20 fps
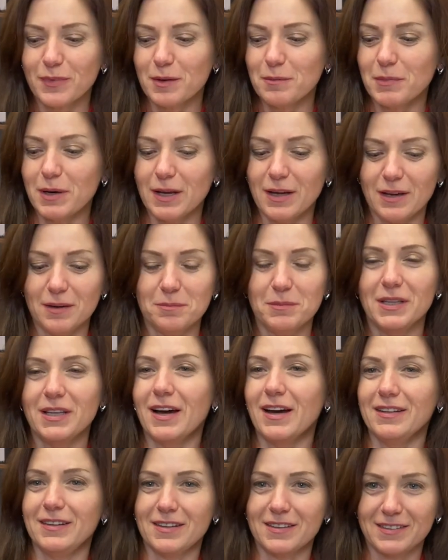bei, mit
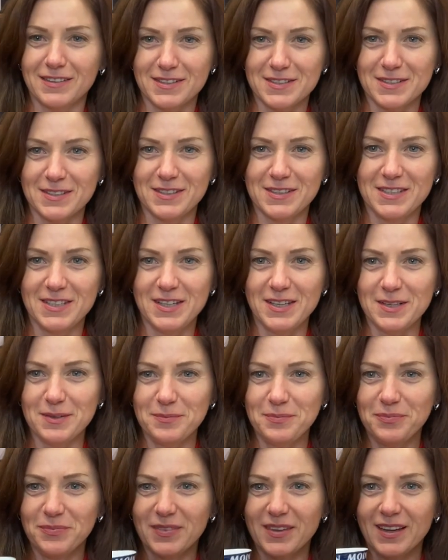einer Tasse Tee.
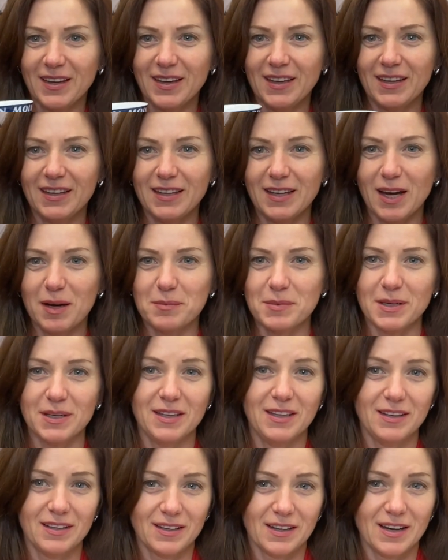Ich habe
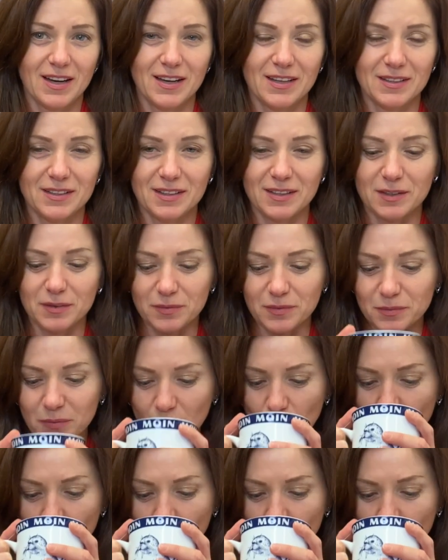hier ein ähm,